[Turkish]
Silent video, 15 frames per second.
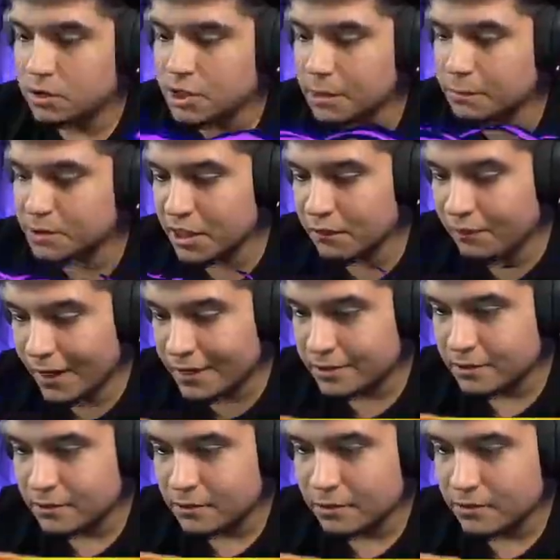diyecek bir şey var.
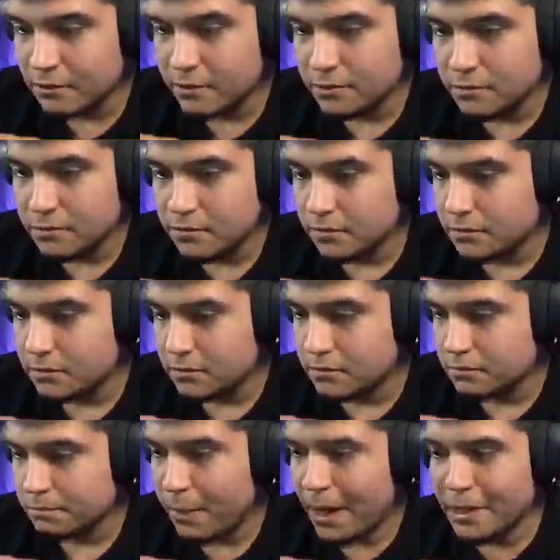
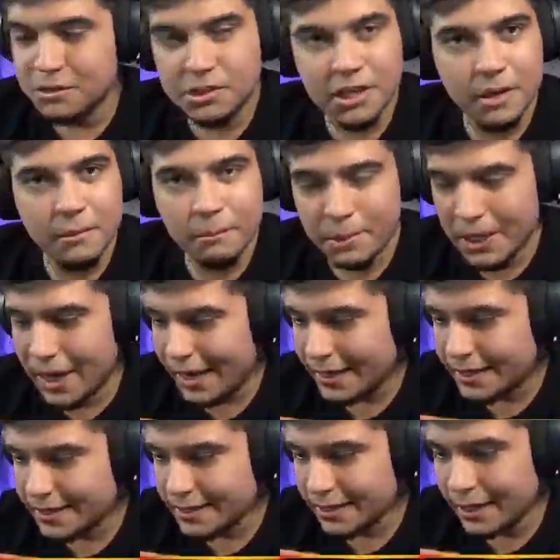Bence bir
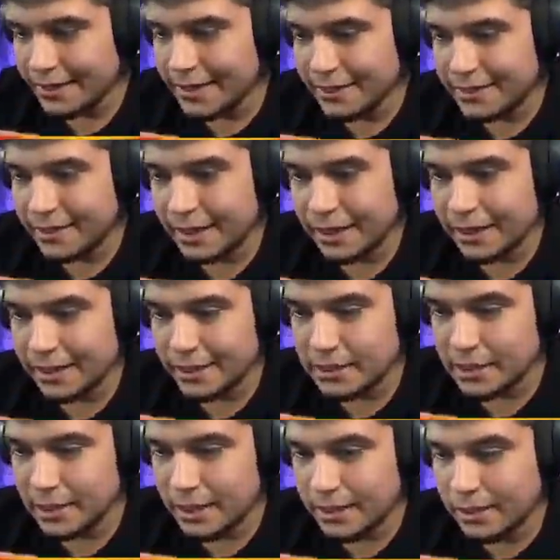like'ı hak ettik
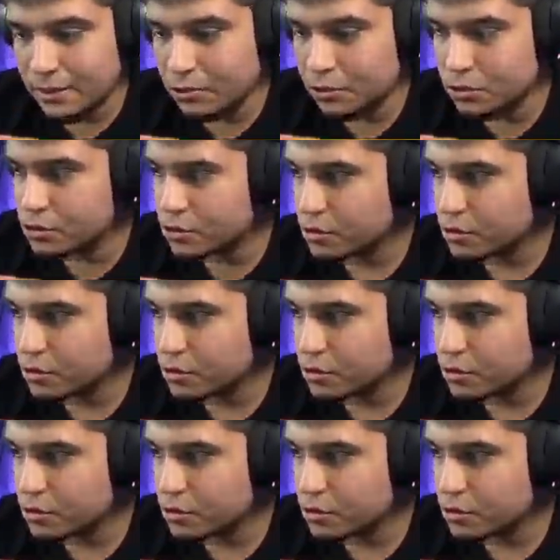arkadaşlara. Ne diyorsunuz?